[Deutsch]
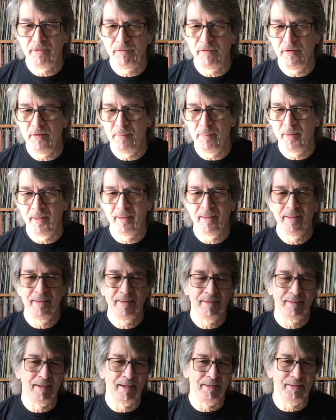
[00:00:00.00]
Filme
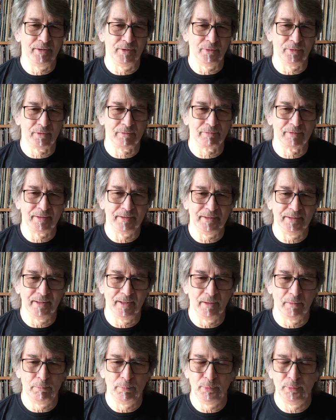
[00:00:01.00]
an die Rückwand
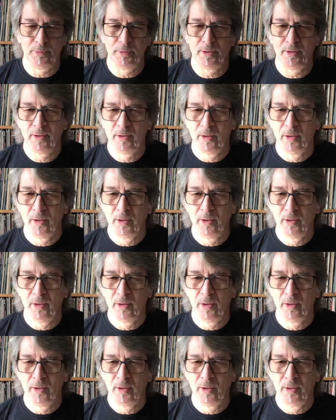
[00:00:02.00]
ihrer Bühne